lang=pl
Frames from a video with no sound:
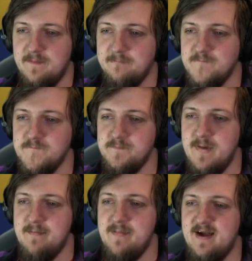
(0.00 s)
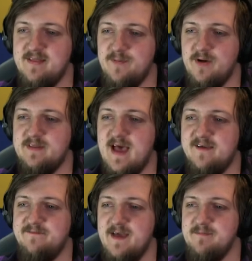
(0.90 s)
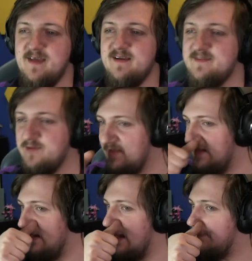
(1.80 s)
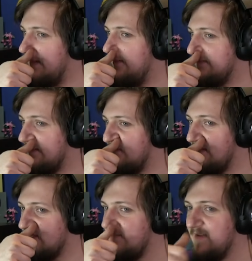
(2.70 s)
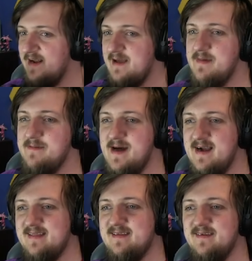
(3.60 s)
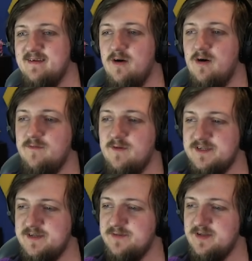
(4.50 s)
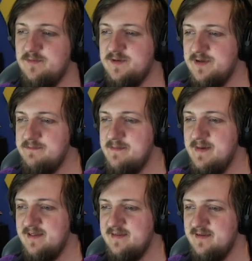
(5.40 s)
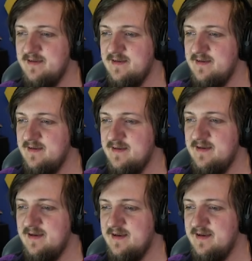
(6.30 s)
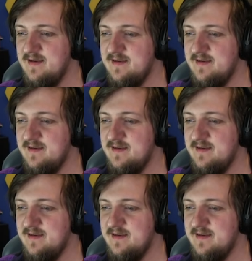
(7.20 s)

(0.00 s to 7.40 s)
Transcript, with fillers: Memart, bo tak wiem, nie rysuje najlepiej. Łeza dodasz flera Memart? O, właśnie, przydałby się Memart. E,